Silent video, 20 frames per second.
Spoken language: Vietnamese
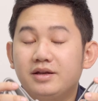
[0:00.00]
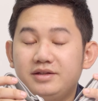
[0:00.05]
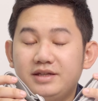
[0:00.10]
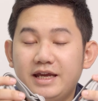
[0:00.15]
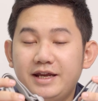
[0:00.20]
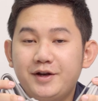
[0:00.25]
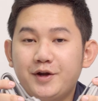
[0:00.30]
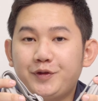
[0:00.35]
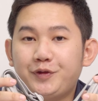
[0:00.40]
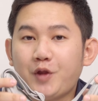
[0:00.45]

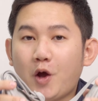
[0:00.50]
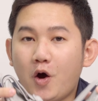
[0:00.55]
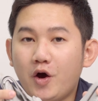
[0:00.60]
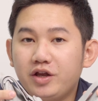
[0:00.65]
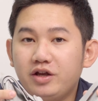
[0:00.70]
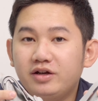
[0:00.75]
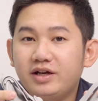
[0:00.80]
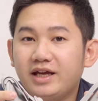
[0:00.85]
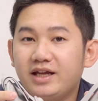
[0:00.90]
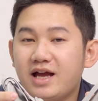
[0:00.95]
Nhìn nó
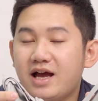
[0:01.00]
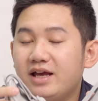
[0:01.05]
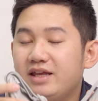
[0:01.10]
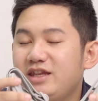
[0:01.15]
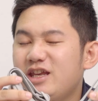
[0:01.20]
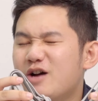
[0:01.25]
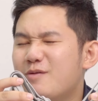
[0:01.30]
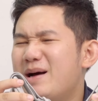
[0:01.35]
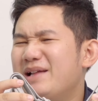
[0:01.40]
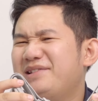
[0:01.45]
to như này nhá,
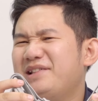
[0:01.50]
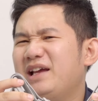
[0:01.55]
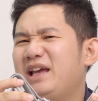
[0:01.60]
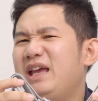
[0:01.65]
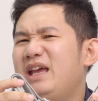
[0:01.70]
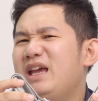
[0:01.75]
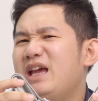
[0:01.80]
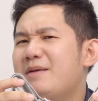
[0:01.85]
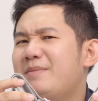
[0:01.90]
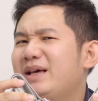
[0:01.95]
nhiều bạn sẽ
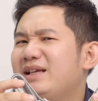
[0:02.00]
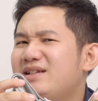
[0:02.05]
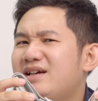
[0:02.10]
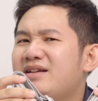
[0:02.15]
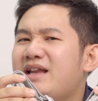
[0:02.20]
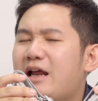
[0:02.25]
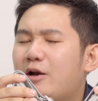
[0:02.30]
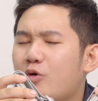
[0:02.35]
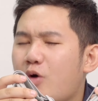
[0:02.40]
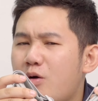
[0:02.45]
nghĩ em này
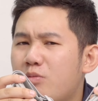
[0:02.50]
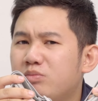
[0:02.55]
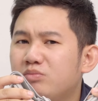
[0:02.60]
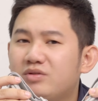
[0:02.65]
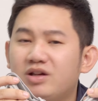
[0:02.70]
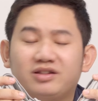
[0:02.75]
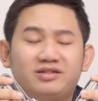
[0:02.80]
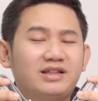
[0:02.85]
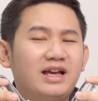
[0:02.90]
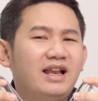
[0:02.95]
chắc nặng đúng
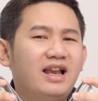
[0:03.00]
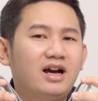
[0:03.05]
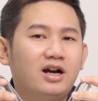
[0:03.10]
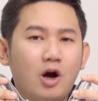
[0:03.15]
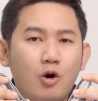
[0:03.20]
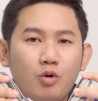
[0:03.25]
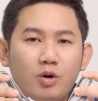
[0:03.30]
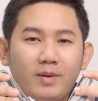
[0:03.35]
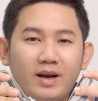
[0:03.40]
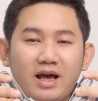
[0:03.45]
không? Thực tế là
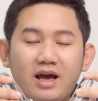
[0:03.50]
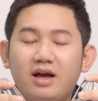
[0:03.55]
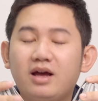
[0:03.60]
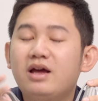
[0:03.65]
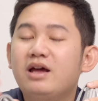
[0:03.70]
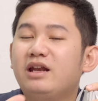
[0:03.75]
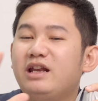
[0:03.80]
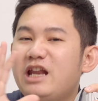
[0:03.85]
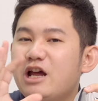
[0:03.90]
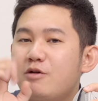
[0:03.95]
không các bạn
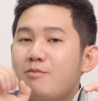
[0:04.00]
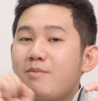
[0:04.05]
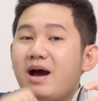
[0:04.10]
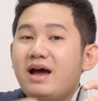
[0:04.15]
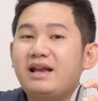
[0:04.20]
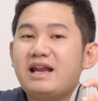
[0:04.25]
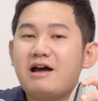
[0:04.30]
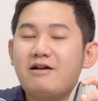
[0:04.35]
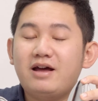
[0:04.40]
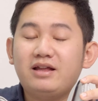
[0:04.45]
ạ. Nếu
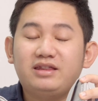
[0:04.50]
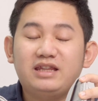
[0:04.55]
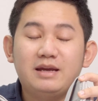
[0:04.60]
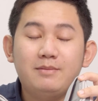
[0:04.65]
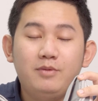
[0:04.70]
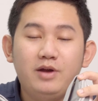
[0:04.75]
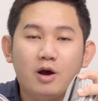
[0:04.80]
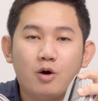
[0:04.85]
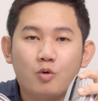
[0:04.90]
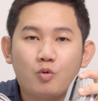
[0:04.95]
bạn nào đã
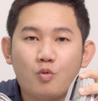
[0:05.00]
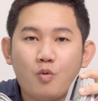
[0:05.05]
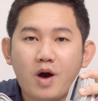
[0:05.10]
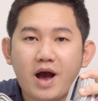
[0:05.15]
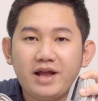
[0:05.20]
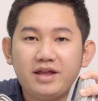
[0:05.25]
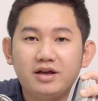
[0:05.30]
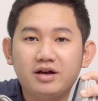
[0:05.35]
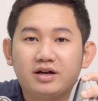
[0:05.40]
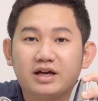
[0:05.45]
tìm hiểu
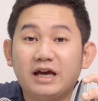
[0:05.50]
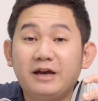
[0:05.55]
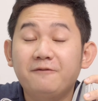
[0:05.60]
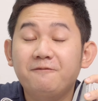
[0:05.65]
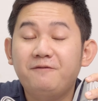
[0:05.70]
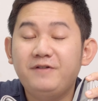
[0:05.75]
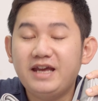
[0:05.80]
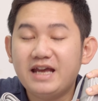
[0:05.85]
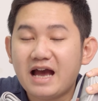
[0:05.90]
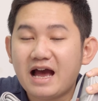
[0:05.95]
qua những
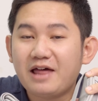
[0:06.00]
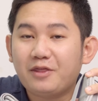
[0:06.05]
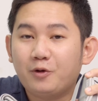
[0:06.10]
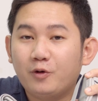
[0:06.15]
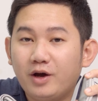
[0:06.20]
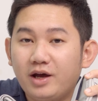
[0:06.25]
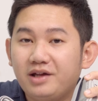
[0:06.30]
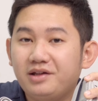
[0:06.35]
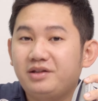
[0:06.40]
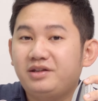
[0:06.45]
kính VR
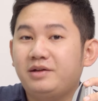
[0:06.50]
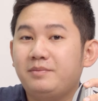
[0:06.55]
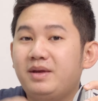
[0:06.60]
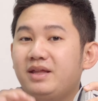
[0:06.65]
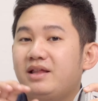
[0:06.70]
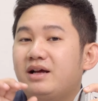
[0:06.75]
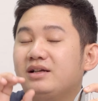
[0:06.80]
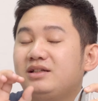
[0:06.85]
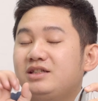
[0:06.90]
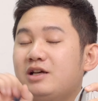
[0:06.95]
rồi ấy, sẽ
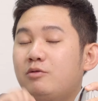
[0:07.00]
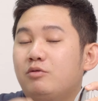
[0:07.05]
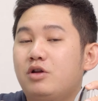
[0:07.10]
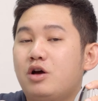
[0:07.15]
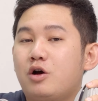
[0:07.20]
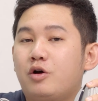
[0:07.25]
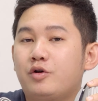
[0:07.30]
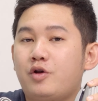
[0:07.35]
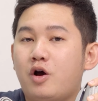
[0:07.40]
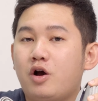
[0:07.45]
biết rằng trọng
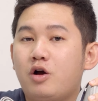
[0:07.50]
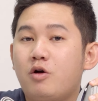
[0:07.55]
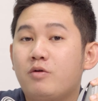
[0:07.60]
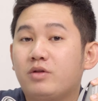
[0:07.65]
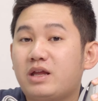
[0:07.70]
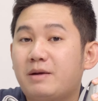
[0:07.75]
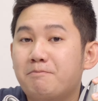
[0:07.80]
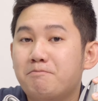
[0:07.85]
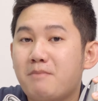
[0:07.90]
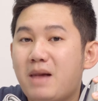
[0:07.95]
lượng của nó
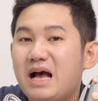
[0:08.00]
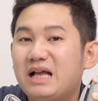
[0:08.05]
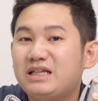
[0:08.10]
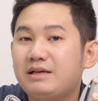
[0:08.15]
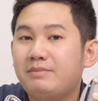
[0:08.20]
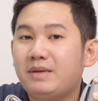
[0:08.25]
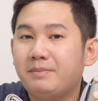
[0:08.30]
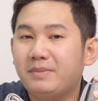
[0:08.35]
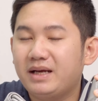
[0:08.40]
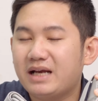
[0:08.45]
có tầm
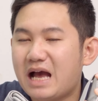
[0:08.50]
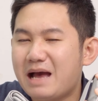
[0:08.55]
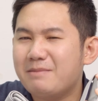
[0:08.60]
350 g